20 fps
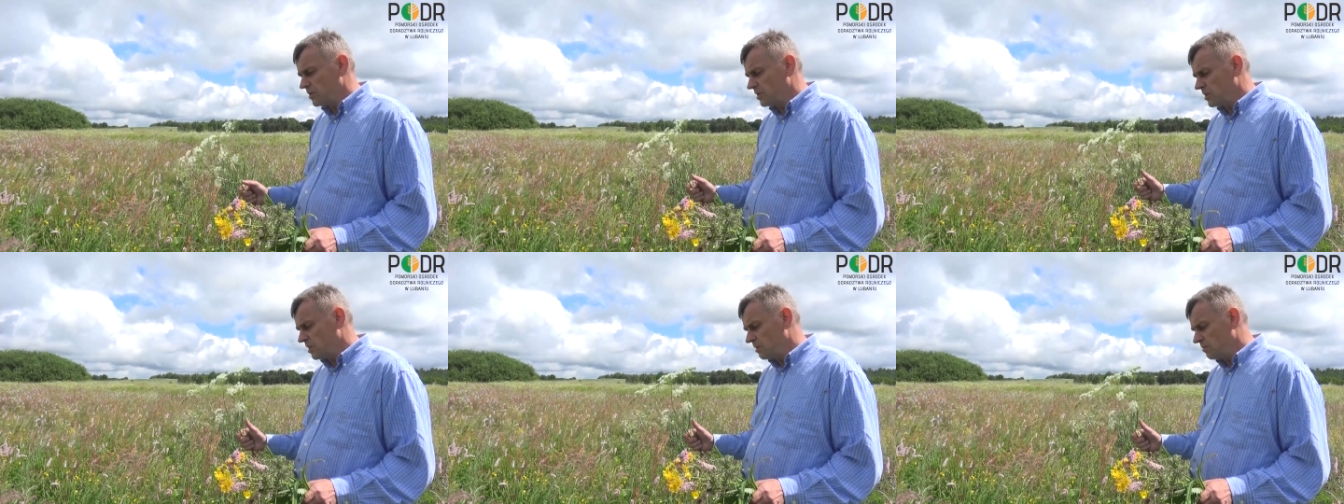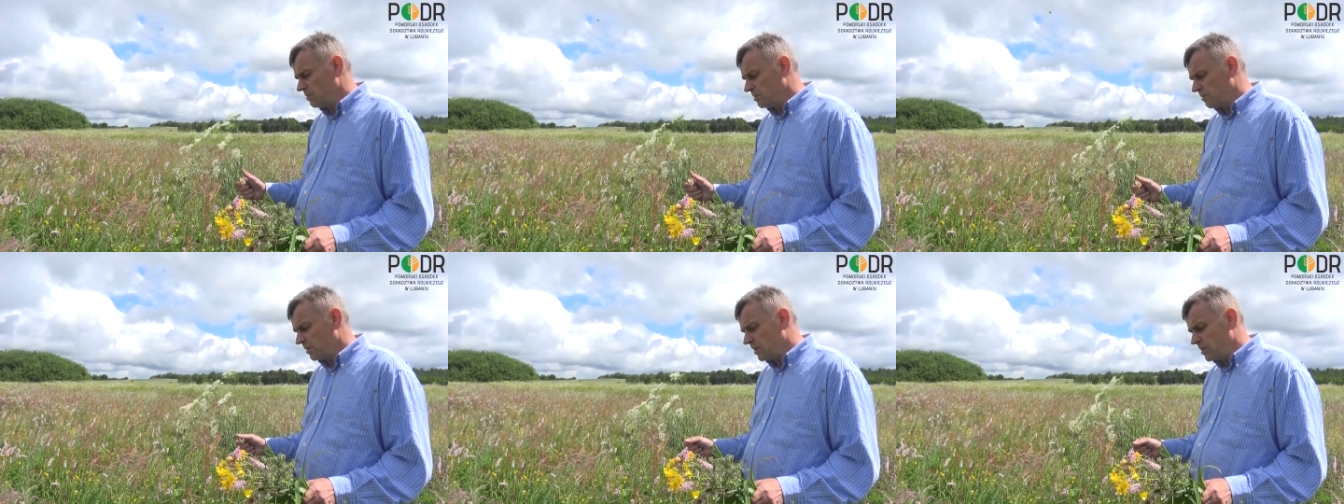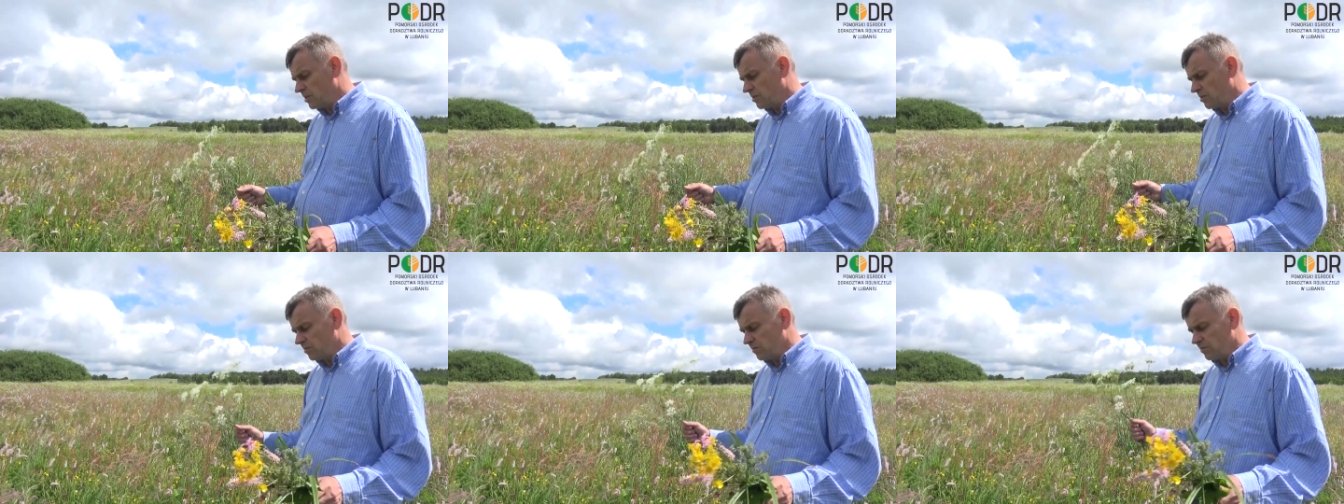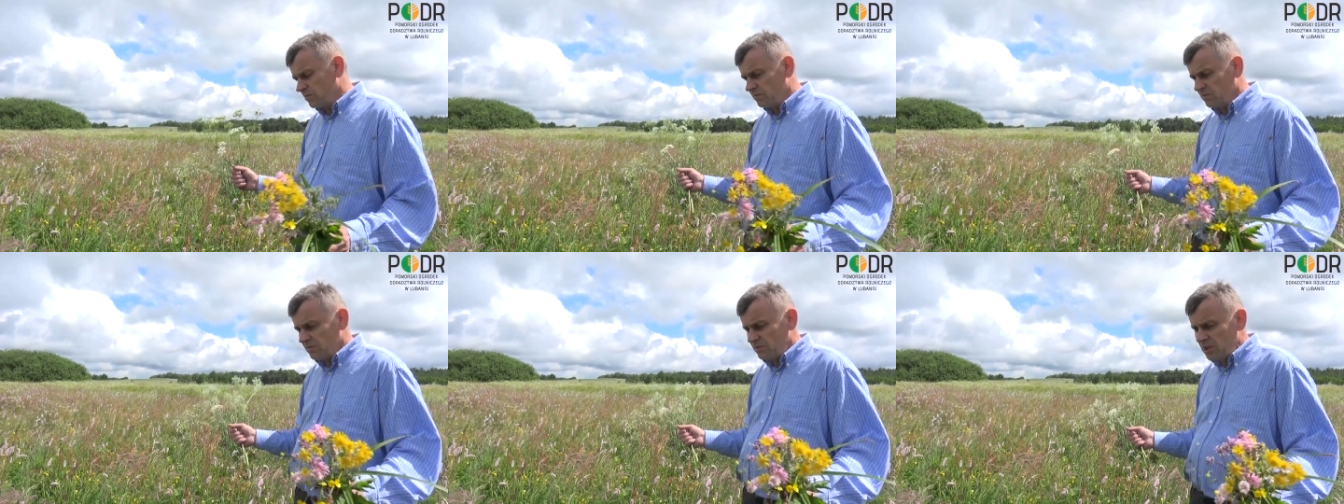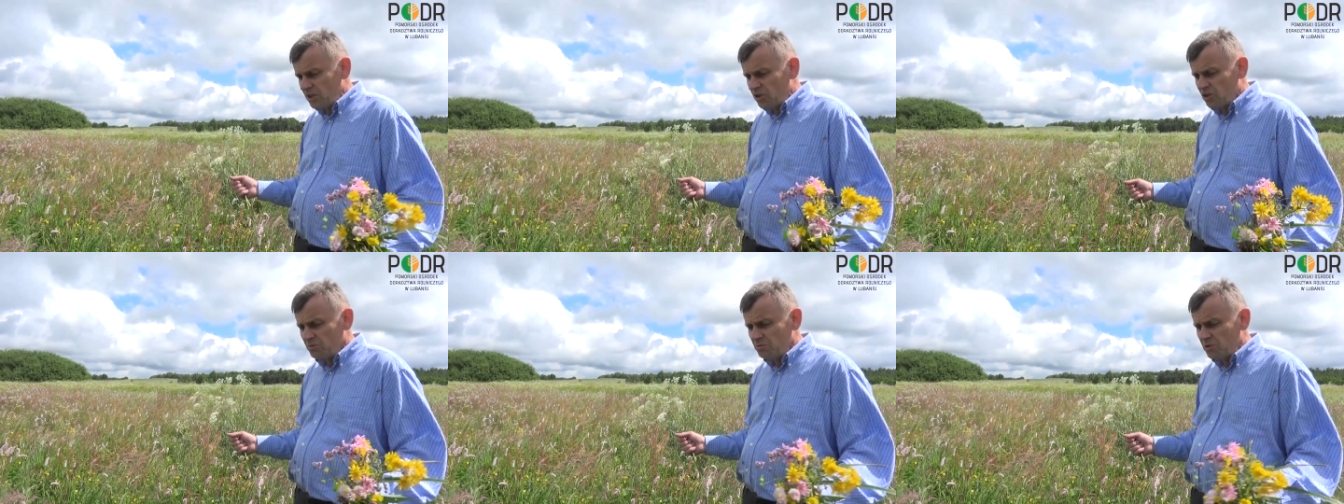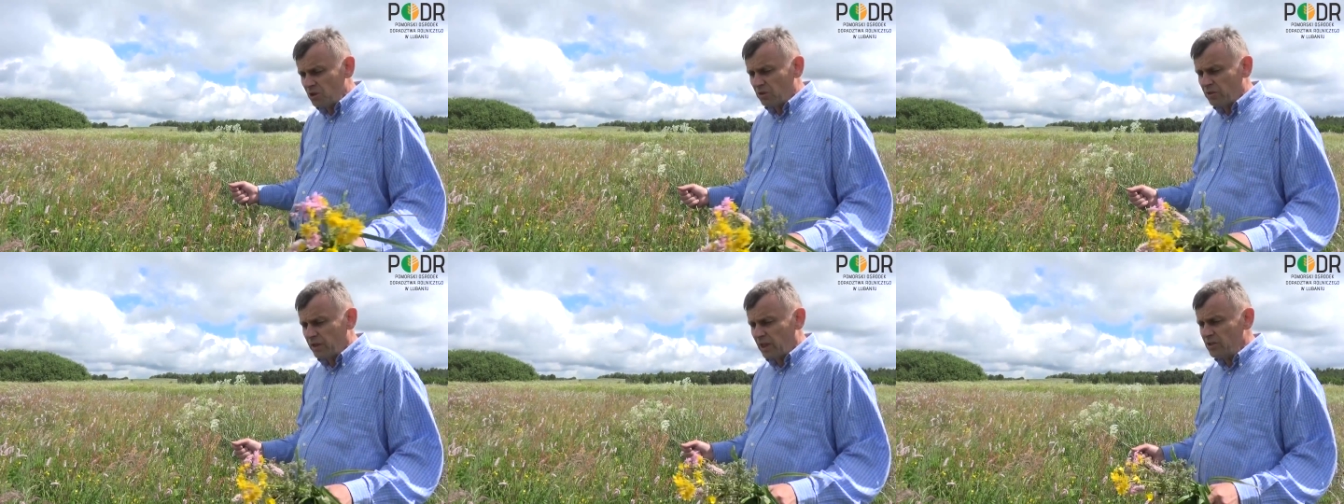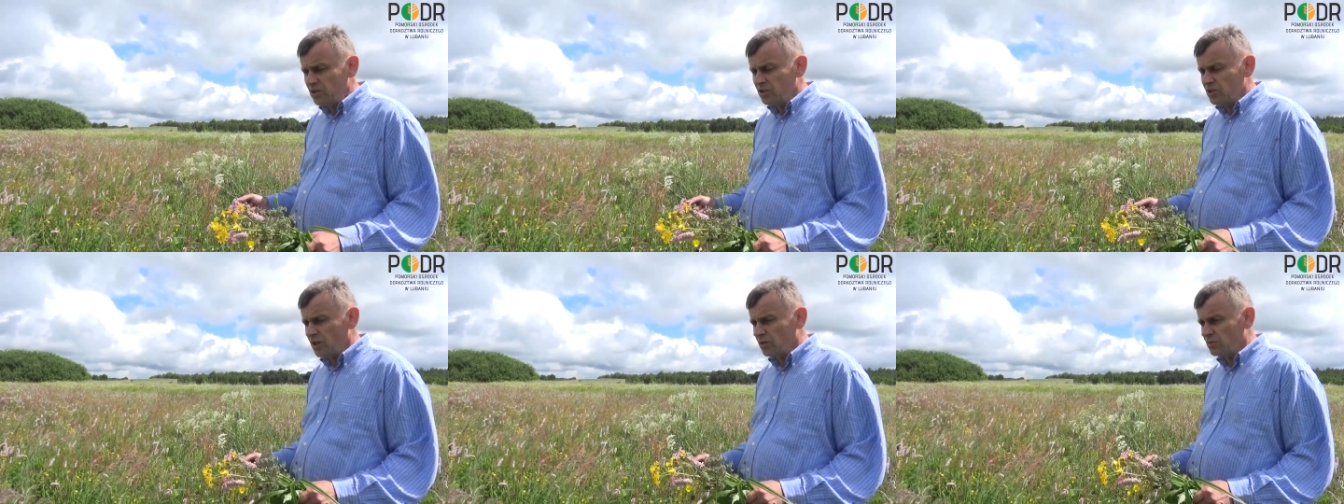czystym składniku niczym nie
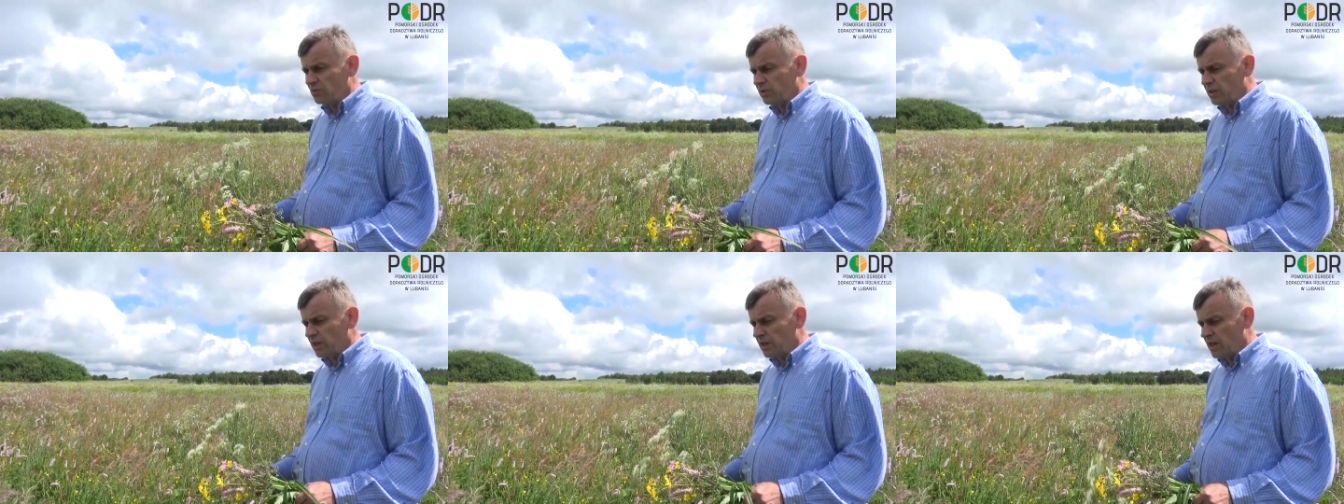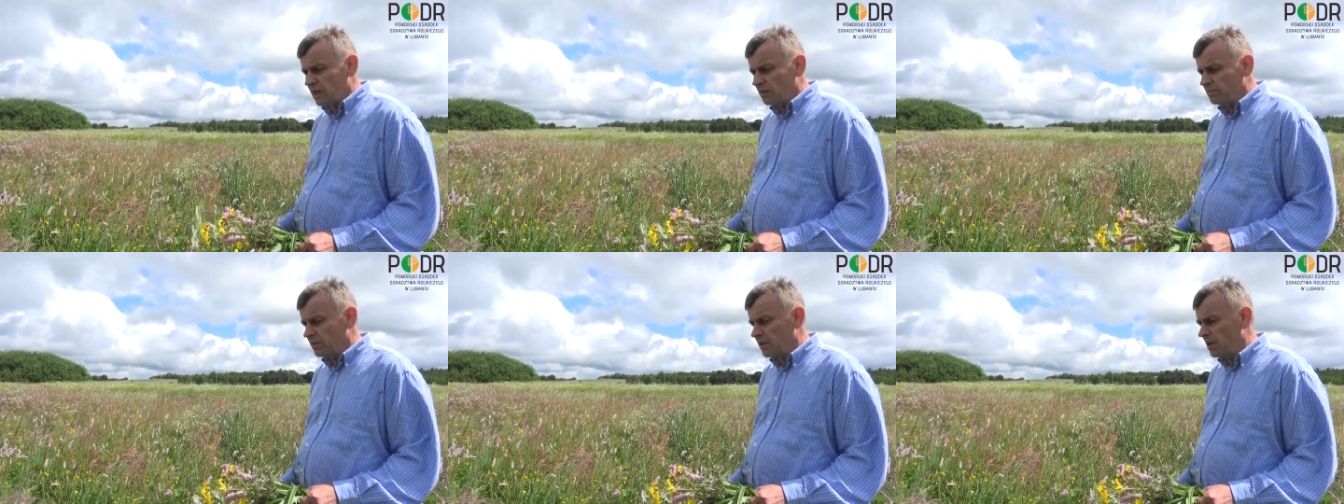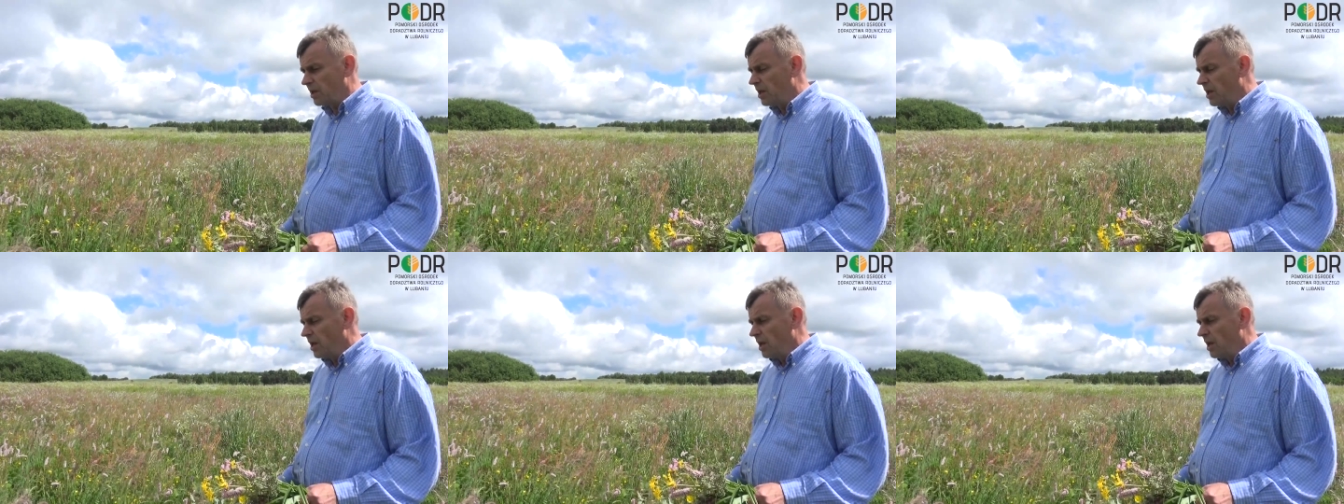ogranicza tutaj jakby,